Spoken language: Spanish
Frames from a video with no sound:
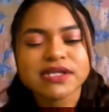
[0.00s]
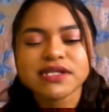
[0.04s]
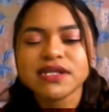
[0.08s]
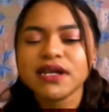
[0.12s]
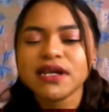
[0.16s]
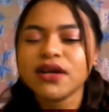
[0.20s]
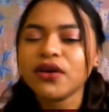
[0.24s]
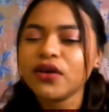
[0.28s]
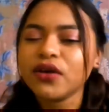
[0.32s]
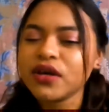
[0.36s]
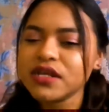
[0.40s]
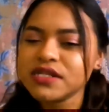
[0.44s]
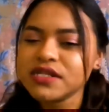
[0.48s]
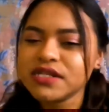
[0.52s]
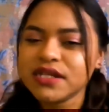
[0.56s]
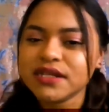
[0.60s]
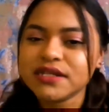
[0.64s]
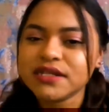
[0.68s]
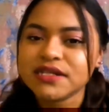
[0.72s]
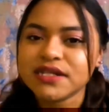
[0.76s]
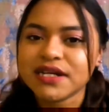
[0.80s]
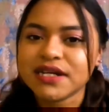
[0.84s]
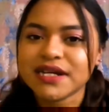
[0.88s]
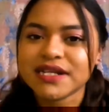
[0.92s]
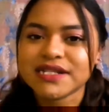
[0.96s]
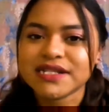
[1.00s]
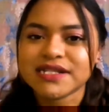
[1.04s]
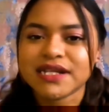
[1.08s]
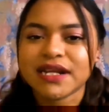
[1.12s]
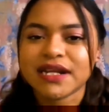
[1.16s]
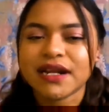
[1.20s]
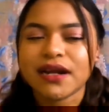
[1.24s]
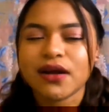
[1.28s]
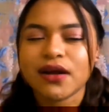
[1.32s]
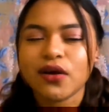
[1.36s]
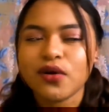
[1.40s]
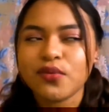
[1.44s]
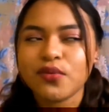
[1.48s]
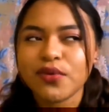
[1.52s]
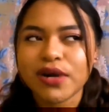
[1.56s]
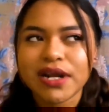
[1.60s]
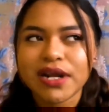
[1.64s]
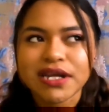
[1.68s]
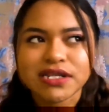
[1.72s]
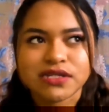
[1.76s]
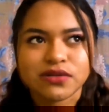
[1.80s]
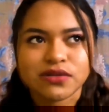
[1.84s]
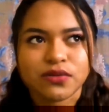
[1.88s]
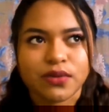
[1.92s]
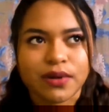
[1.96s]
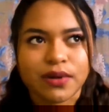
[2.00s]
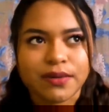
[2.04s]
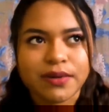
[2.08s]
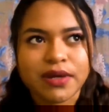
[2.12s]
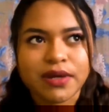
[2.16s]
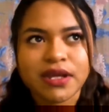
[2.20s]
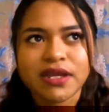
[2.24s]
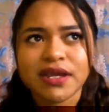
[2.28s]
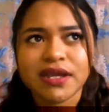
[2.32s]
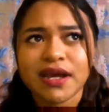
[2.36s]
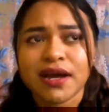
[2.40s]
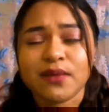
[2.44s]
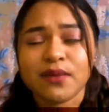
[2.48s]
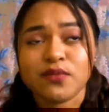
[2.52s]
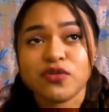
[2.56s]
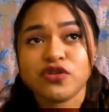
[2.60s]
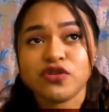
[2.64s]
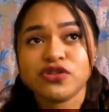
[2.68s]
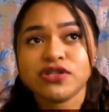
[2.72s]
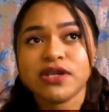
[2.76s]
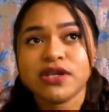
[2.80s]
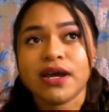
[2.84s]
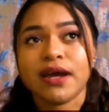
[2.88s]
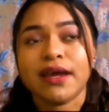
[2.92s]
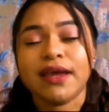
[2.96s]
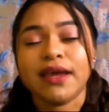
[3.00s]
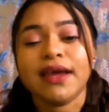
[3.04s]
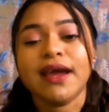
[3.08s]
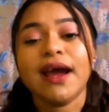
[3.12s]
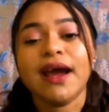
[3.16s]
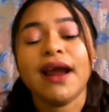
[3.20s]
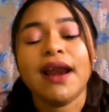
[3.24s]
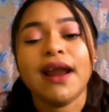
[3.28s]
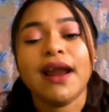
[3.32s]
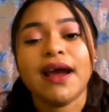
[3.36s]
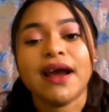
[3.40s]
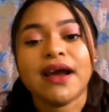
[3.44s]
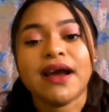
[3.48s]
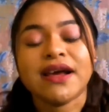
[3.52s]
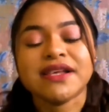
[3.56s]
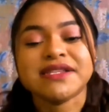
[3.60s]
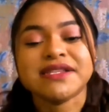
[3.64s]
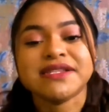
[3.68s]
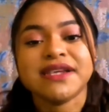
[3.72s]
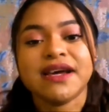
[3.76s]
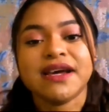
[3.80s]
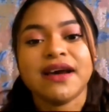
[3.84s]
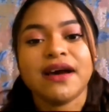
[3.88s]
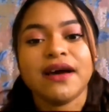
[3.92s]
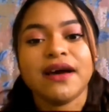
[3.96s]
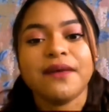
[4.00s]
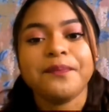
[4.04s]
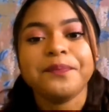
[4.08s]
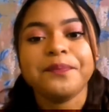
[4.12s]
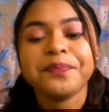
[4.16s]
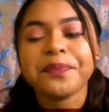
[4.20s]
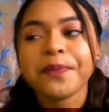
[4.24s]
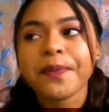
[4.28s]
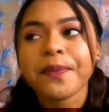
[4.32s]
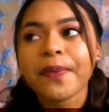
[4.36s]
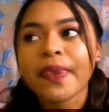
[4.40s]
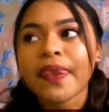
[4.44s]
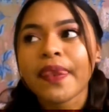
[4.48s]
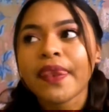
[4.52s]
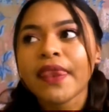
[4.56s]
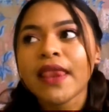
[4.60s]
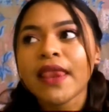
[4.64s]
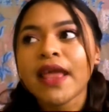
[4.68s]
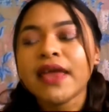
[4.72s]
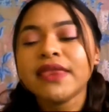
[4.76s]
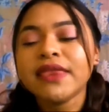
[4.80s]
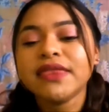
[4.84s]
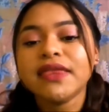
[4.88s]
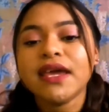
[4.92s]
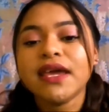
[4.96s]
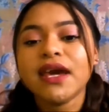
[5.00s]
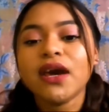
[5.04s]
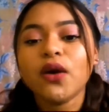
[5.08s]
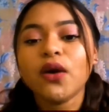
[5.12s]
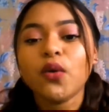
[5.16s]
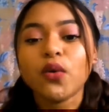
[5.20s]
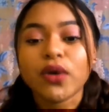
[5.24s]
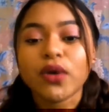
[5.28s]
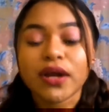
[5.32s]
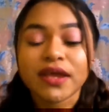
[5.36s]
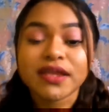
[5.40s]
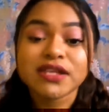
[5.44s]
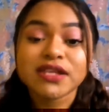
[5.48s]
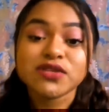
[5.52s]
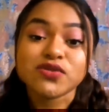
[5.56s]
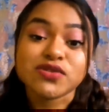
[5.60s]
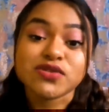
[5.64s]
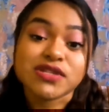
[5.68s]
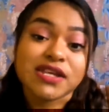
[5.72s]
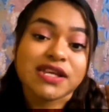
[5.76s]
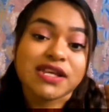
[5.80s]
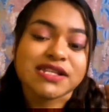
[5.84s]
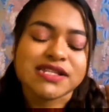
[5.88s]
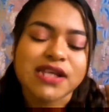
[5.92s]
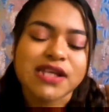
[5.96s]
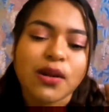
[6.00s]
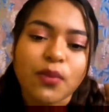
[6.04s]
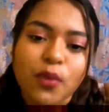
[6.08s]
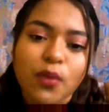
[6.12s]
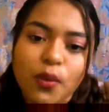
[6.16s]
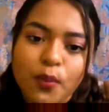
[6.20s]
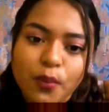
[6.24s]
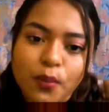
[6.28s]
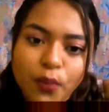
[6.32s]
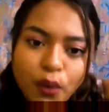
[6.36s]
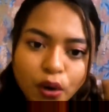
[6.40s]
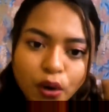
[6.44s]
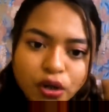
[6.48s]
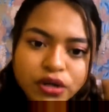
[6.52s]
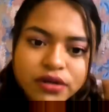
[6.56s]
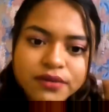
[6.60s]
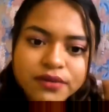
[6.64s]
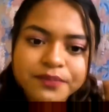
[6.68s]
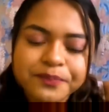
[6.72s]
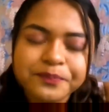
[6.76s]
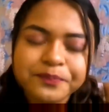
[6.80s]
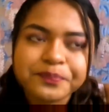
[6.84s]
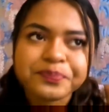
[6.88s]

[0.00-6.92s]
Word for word: sí creo que sí, chicas, eran como las nueve, llegamos ahí a la casa de una de sus tías del bombón.